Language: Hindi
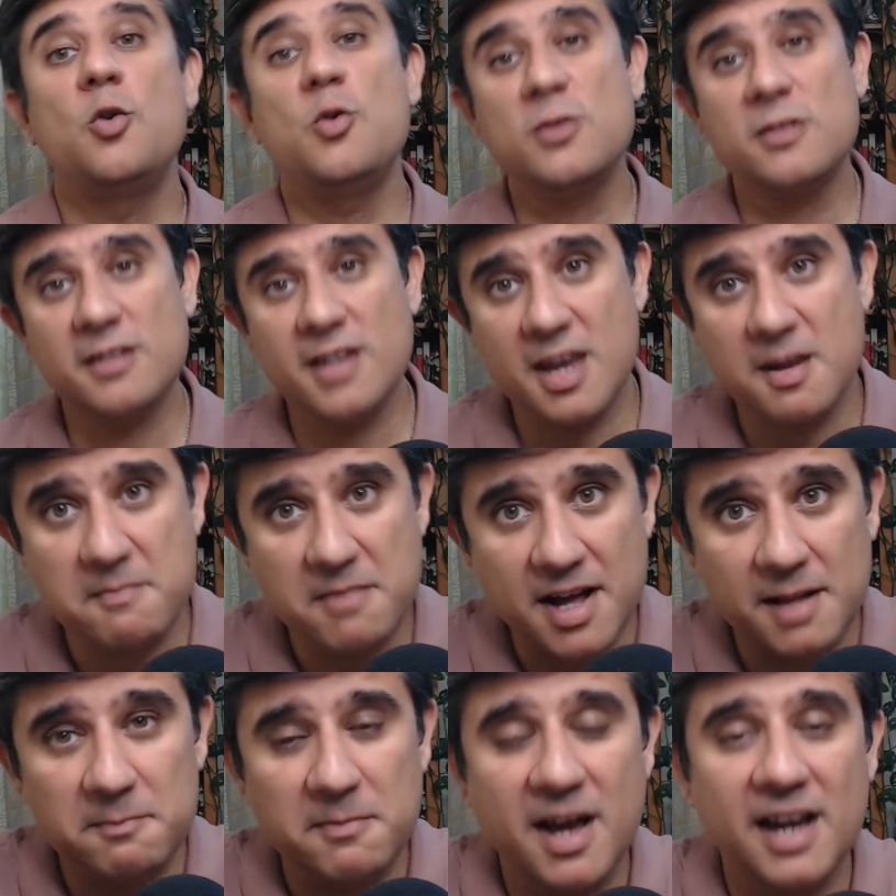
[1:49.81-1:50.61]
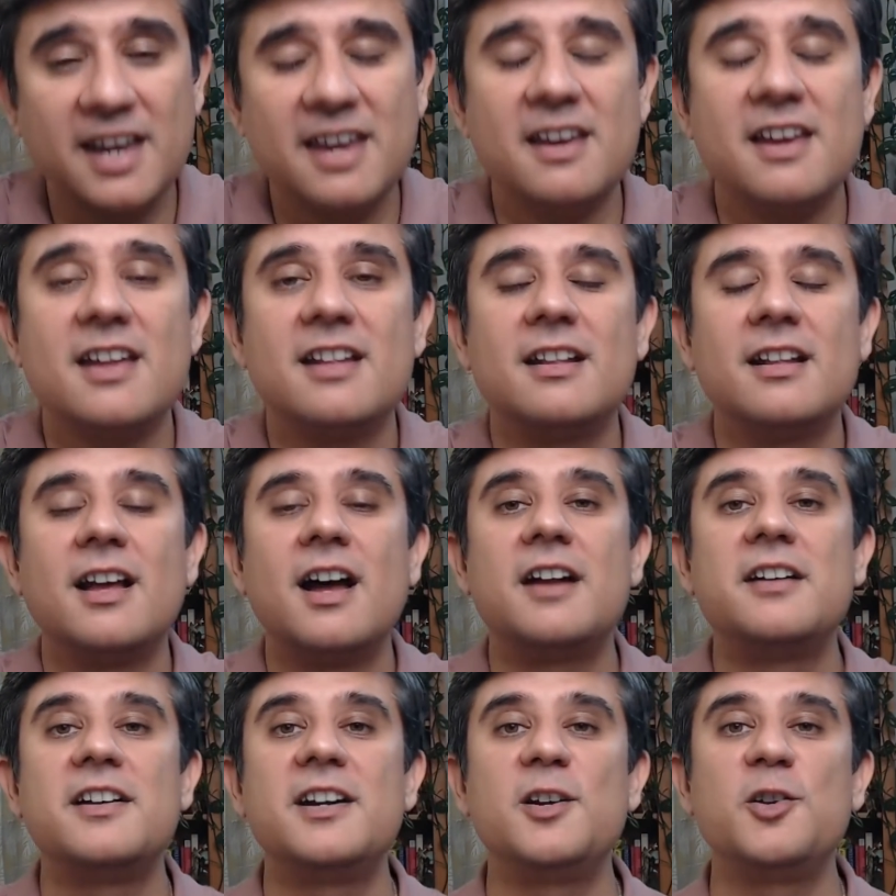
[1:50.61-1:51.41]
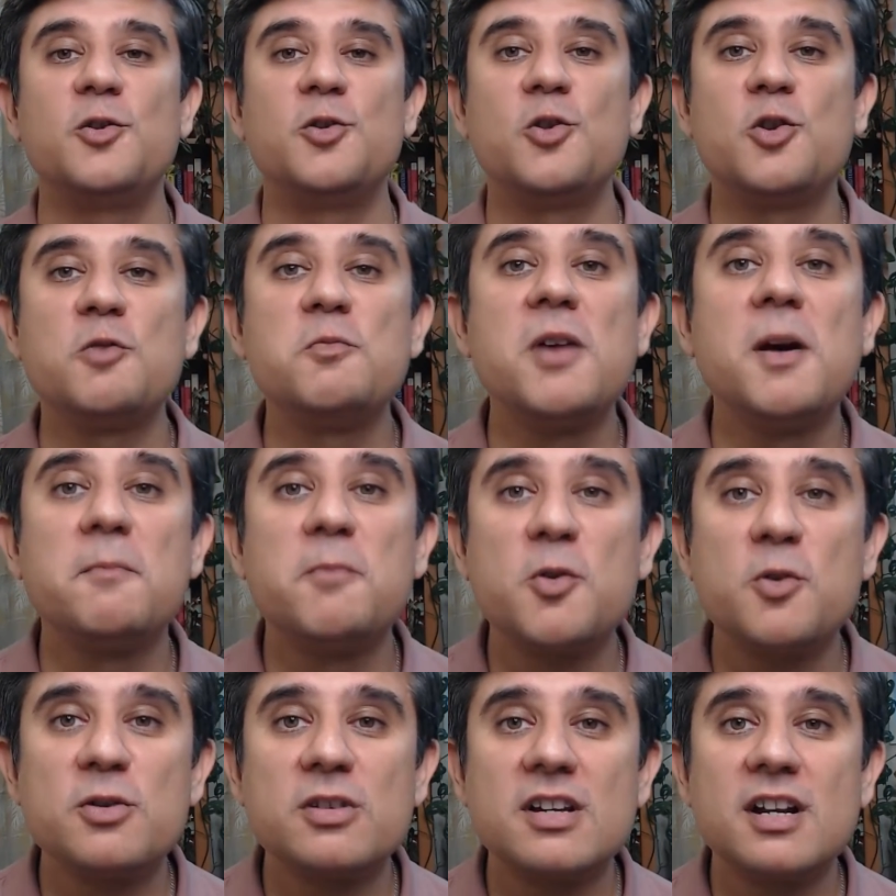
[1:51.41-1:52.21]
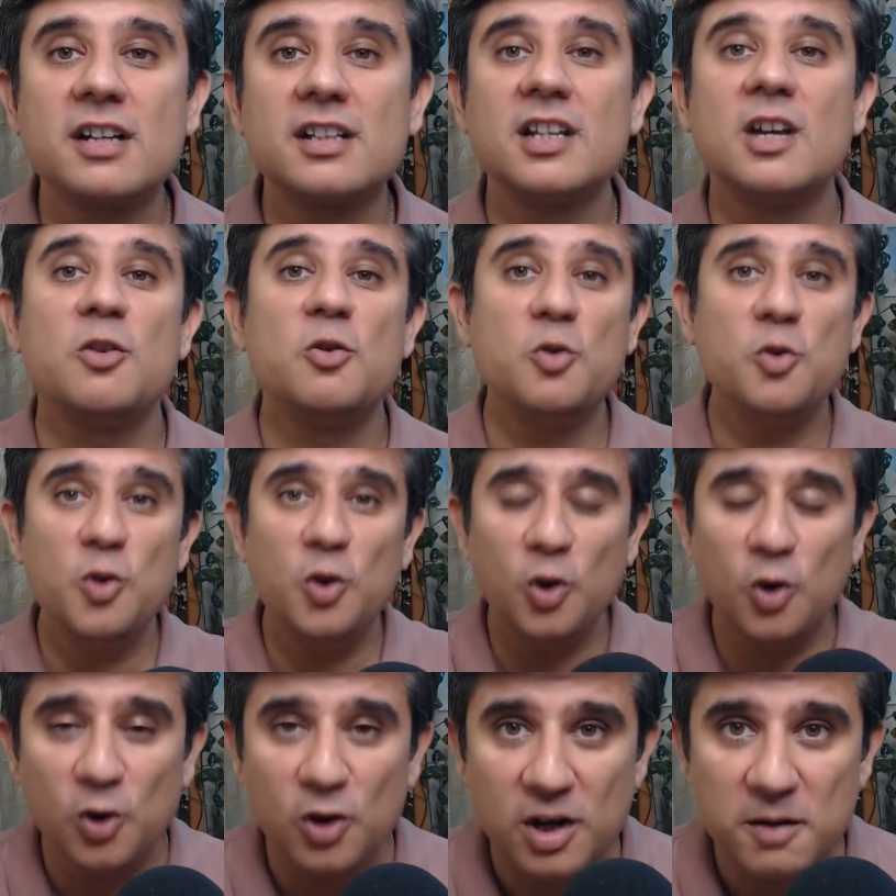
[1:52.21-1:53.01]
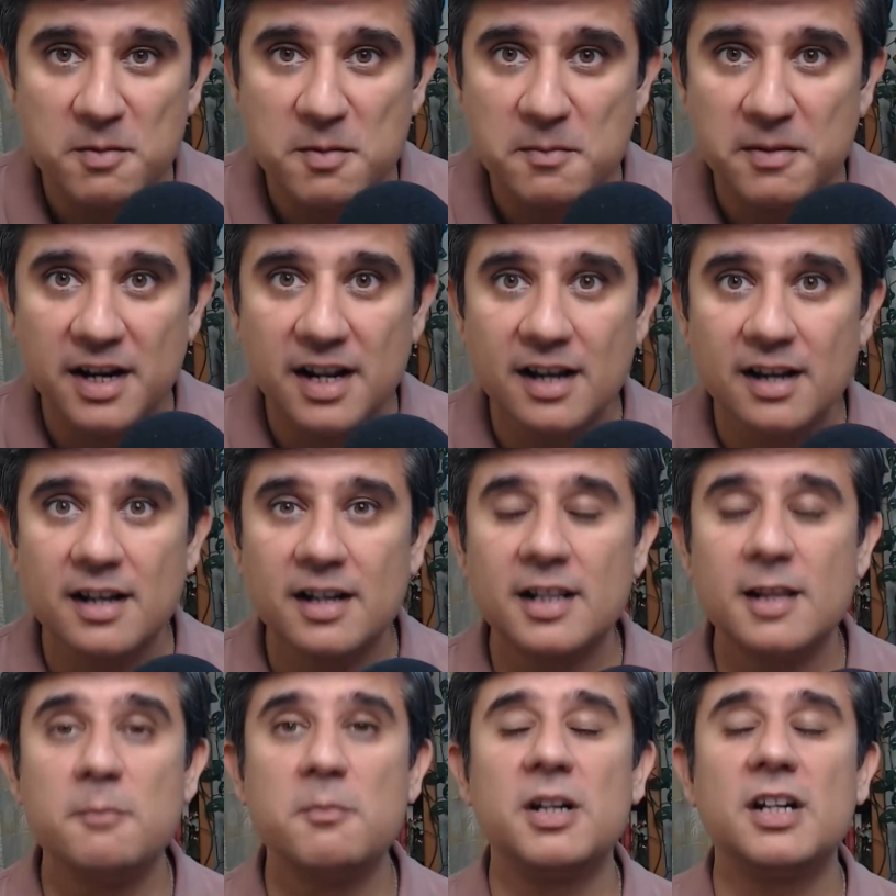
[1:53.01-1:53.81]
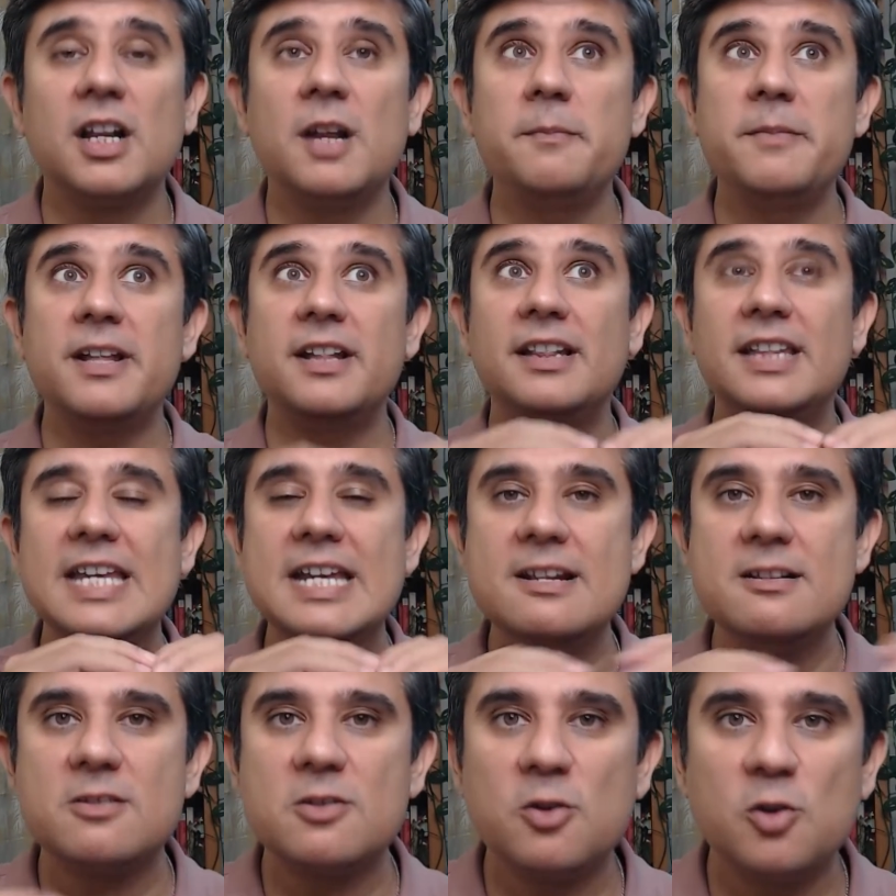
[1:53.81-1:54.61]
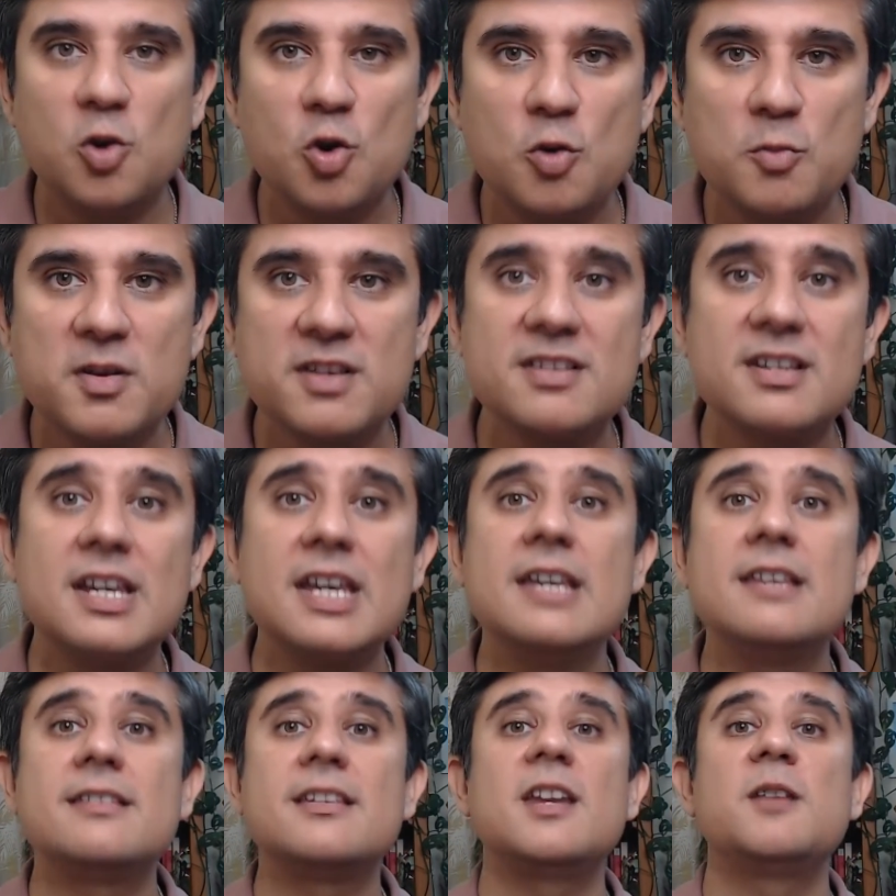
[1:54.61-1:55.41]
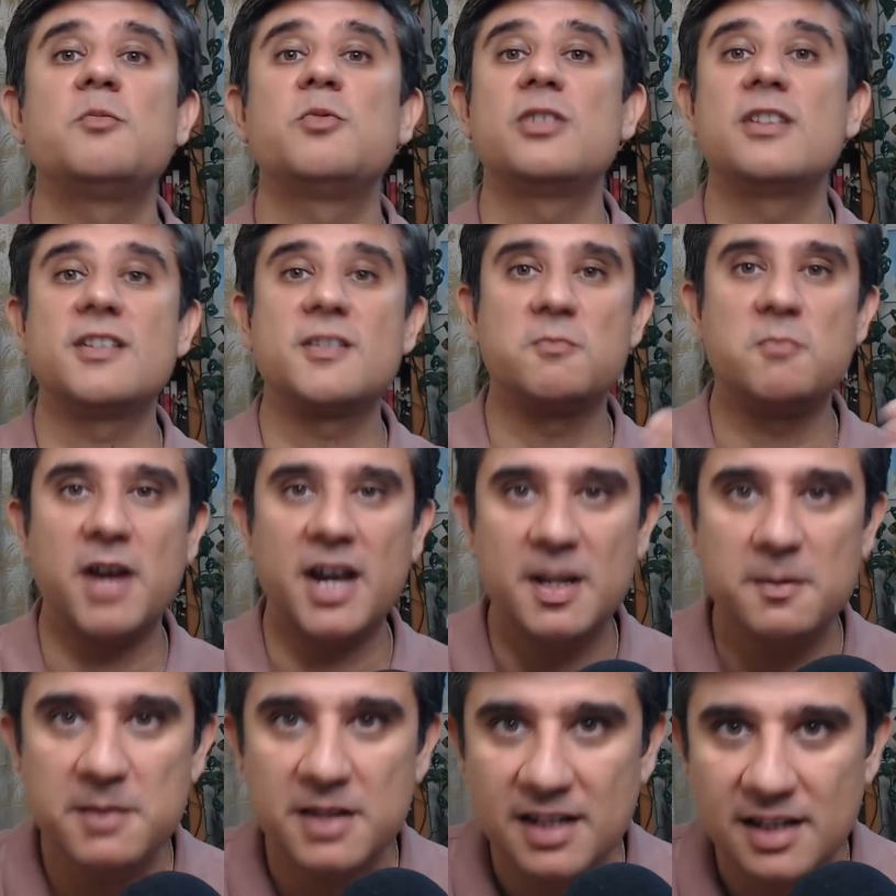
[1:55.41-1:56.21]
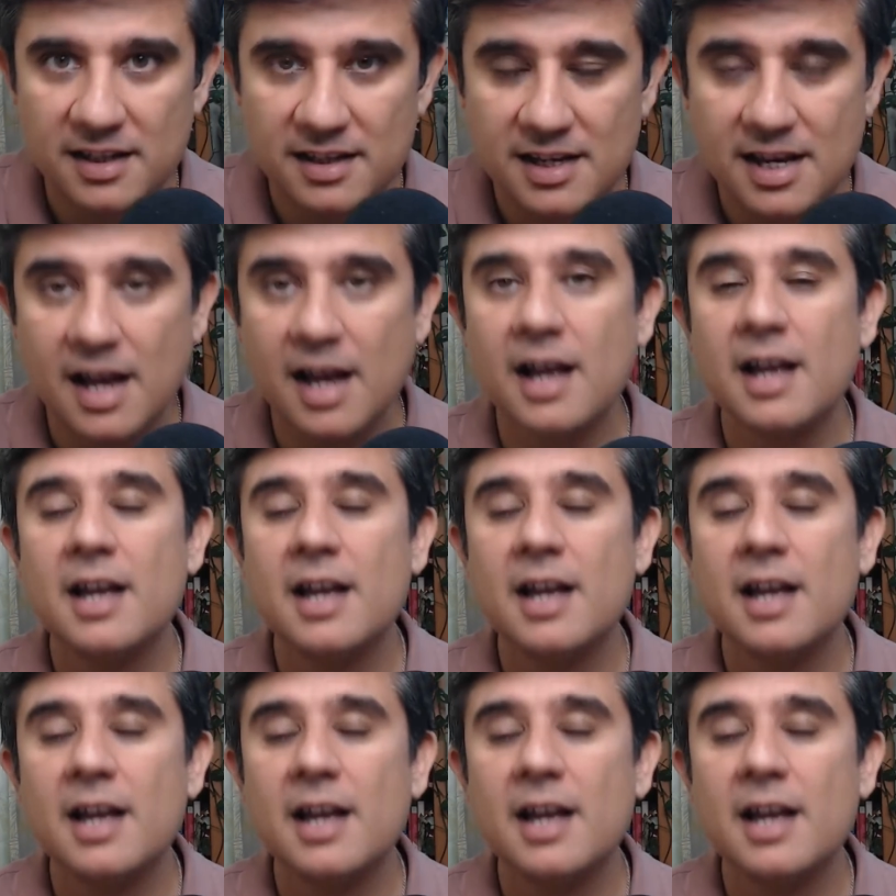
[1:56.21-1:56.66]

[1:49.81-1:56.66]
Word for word: उसके बाद बाकी के हंड्रेड लोगों को मैं अप्रोच करता हूँ उन लोगों ने भी मना कर दिया मतलब ये तीन सौ लोगों में से किसी ने मुझे स्माइल भी नहीं दिया